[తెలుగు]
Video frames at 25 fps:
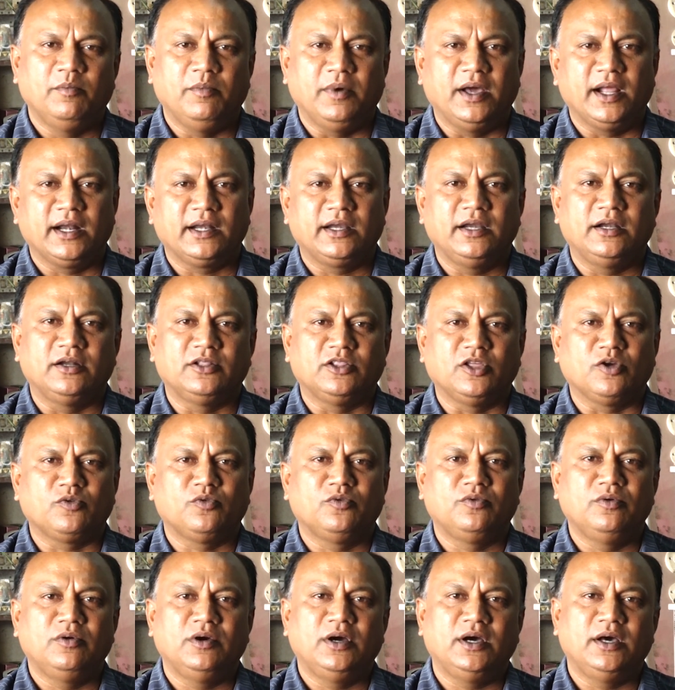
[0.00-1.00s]
మార్కెట్
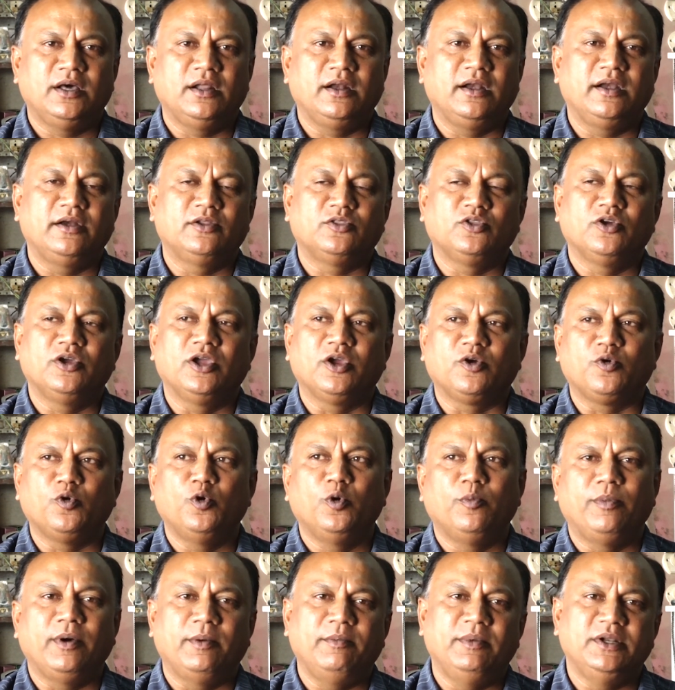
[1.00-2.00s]
తక్కువ రేట్తో ఎక్కువ
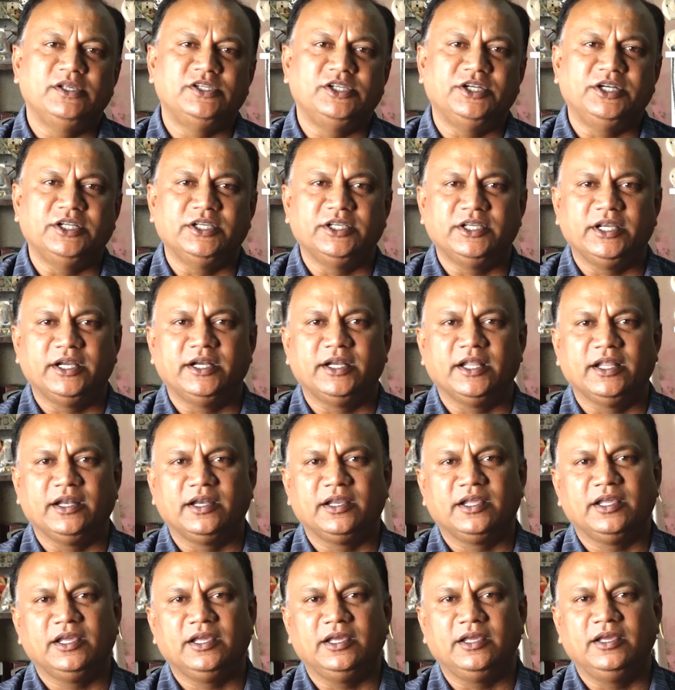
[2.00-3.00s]
పబ్లిసిటీ
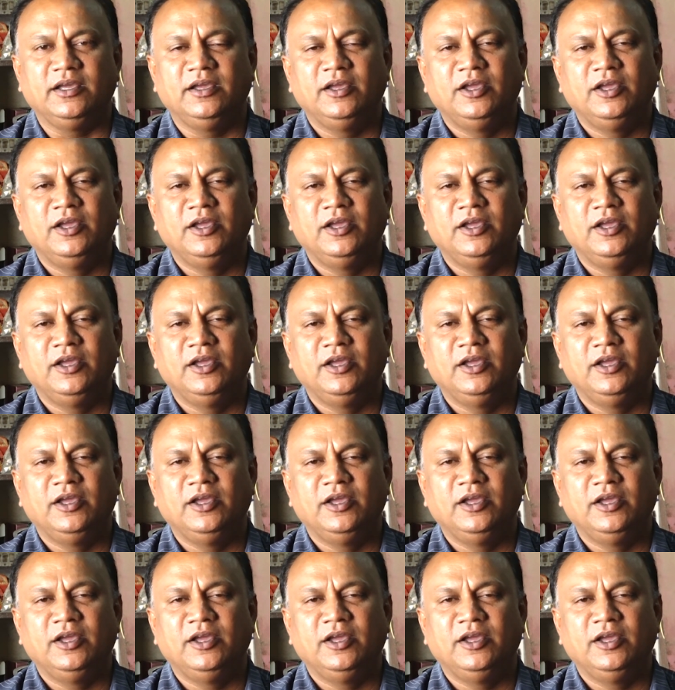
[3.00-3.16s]
చేయడానికి